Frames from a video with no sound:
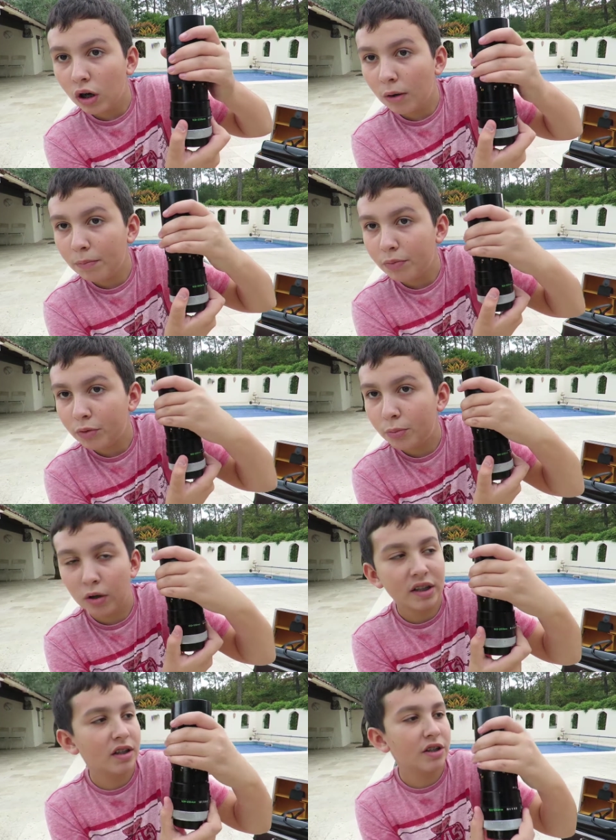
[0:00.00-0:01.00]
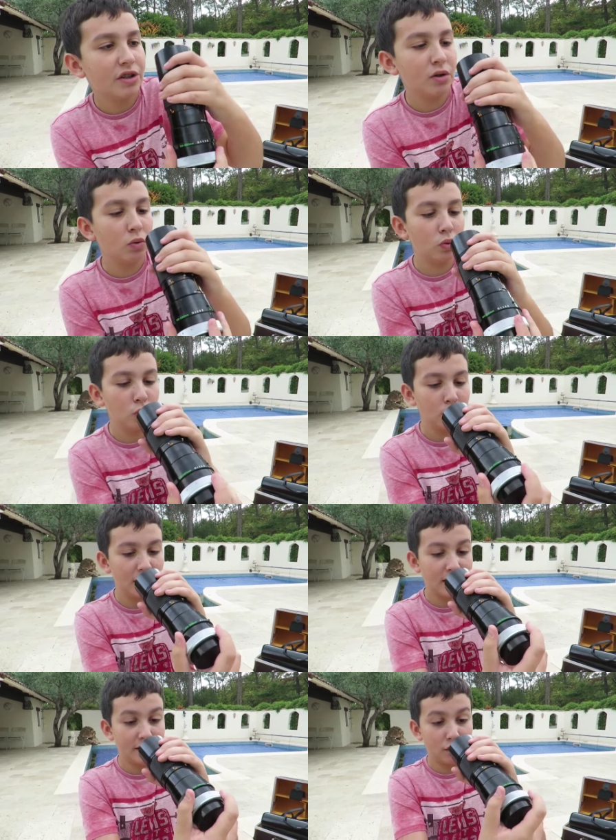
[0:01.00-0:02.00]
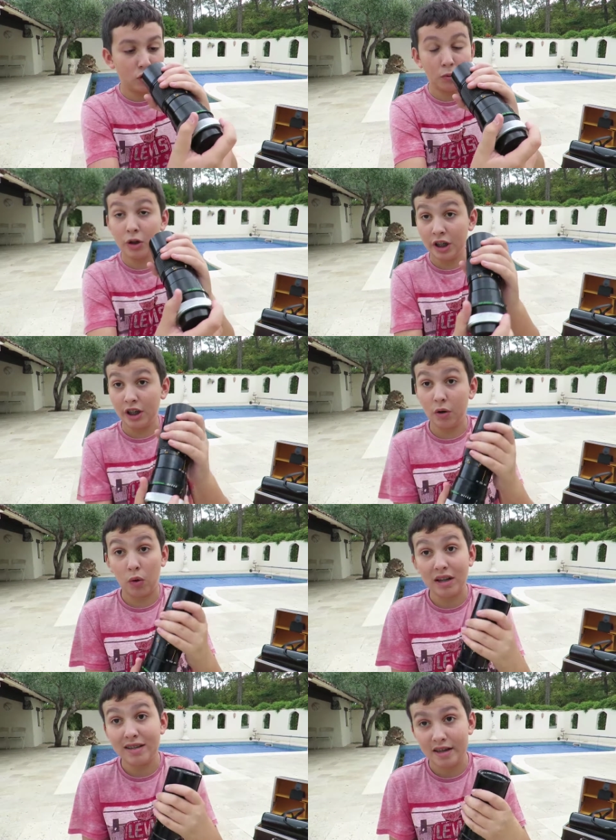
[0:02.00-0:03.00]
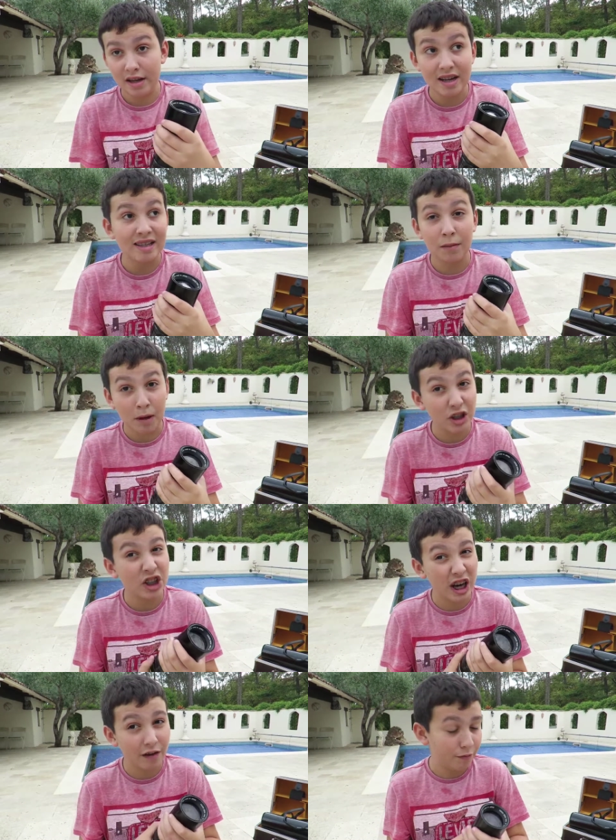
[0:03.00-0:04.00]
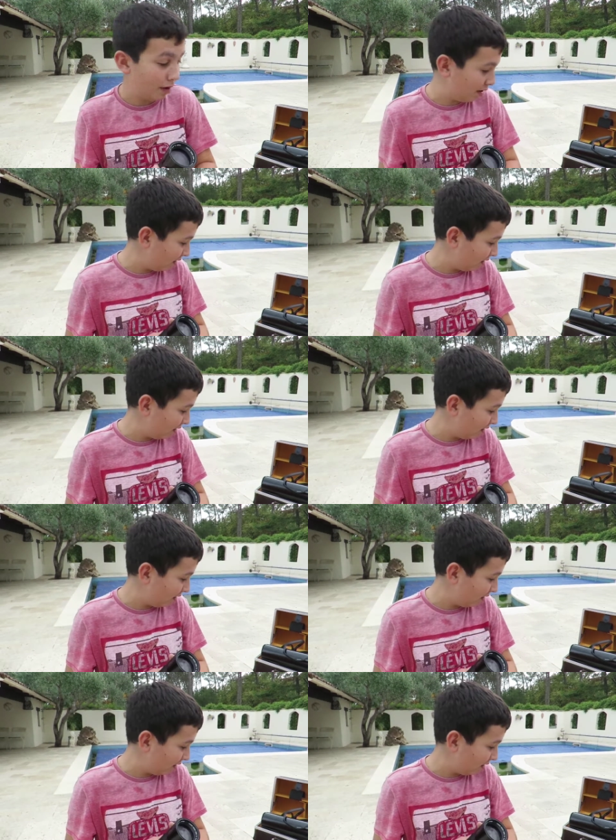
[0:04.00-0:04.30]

hop, tu peux le rétrécir ou zoomer. Et franchement, on l'a essayé et ça marche grave bien.